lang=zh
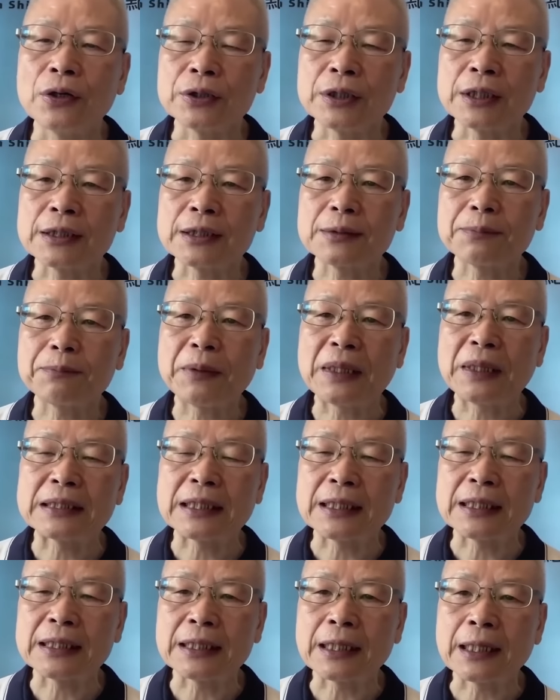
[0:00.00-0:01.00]
哦，也是
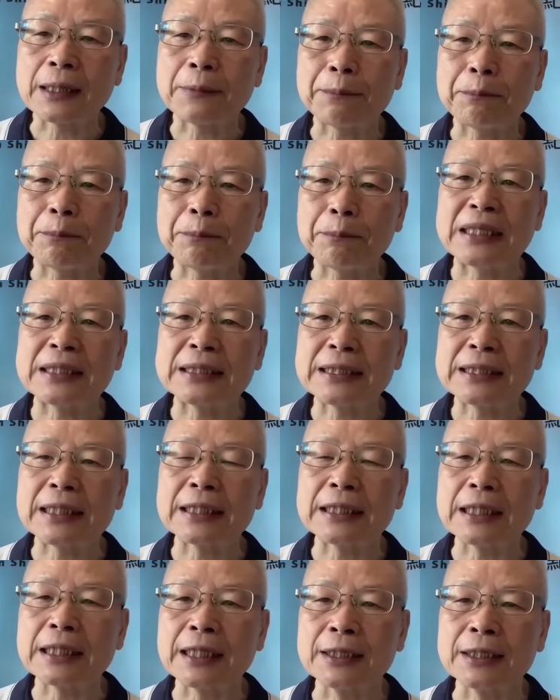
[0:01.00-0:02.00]
变成一个
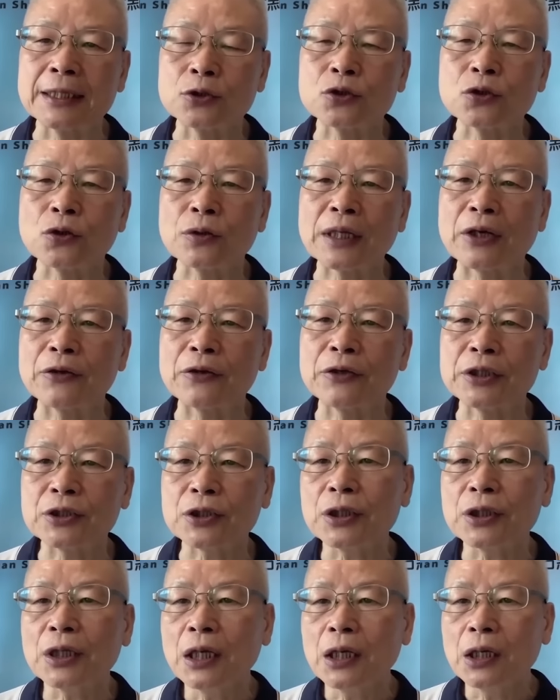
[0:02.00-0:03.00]
辩证的很重
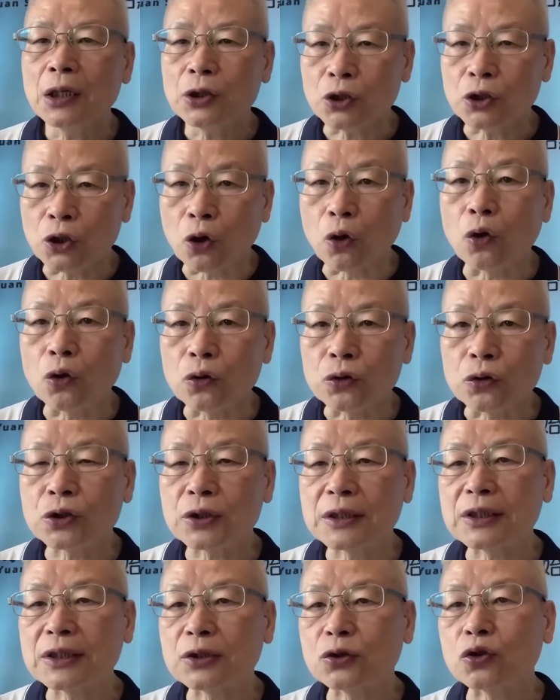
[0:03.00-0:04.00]
要，也就是
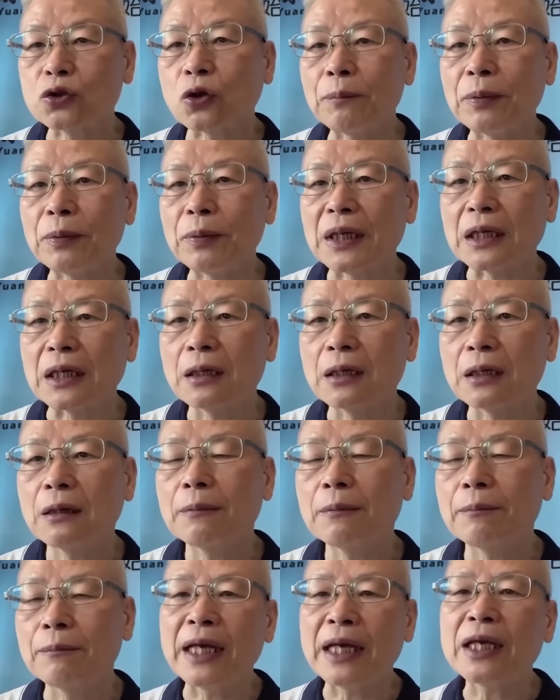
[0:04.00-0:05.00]
有就是重病，
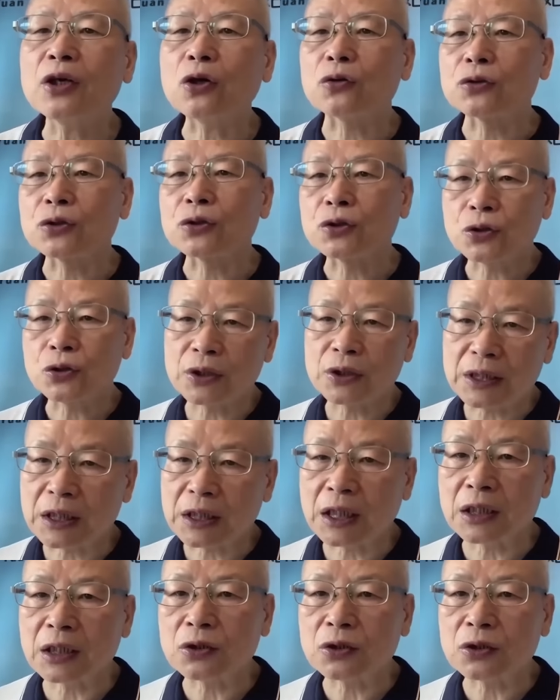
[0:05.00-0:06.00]
没有
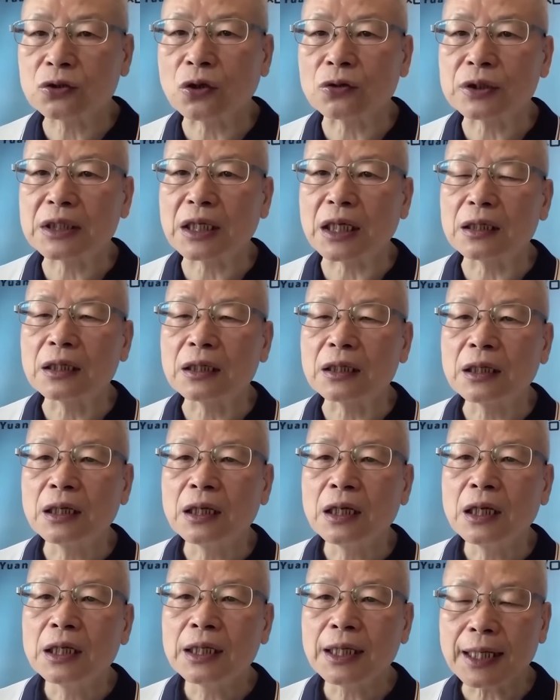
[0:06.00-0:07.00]
就是轻重症。
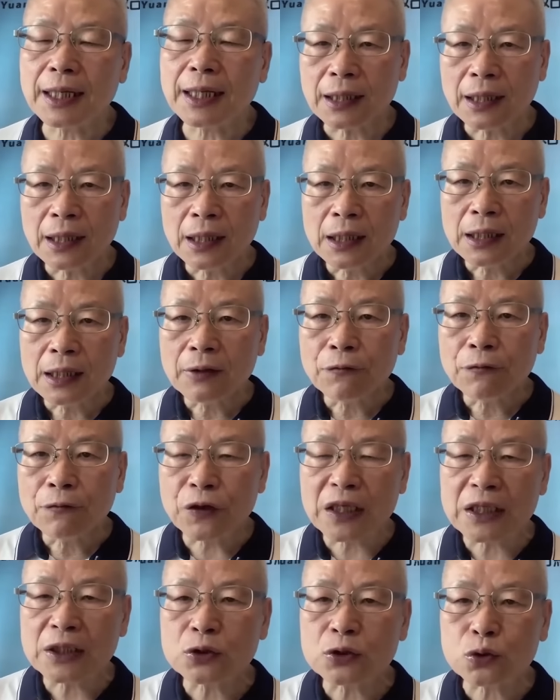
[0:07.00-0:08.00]
那
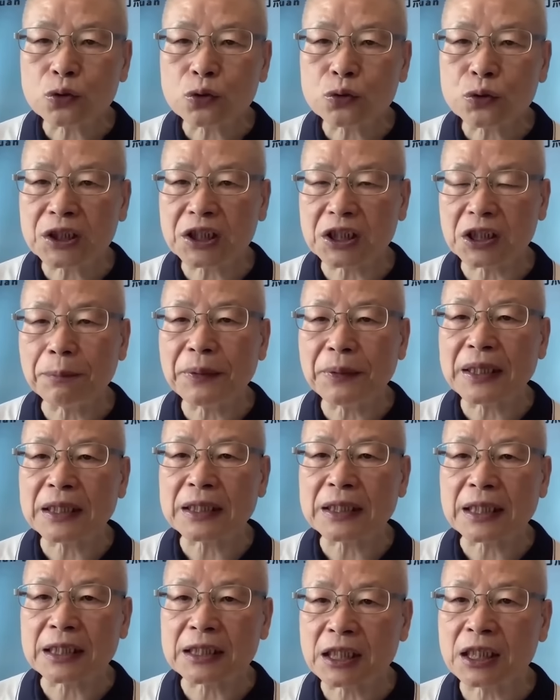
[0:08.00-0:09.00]
分出
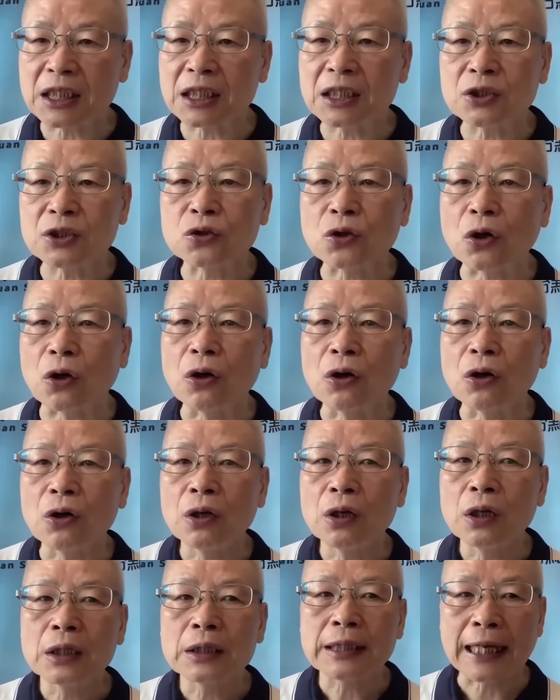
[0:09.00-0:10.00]
疾病的轻
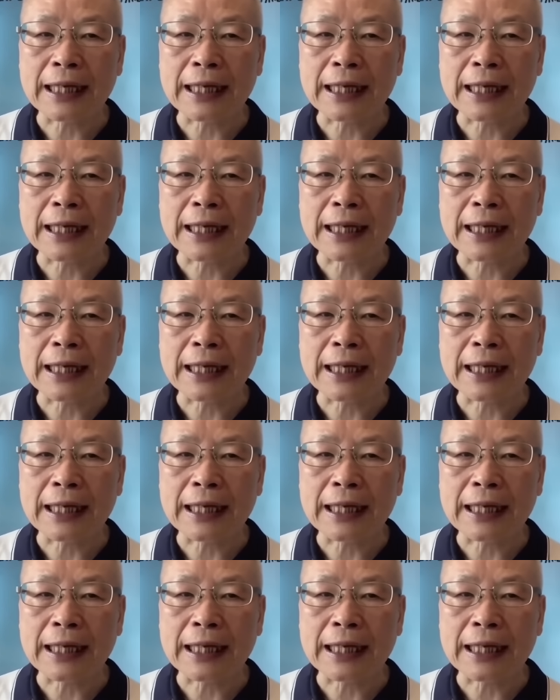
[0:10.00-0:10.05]
重，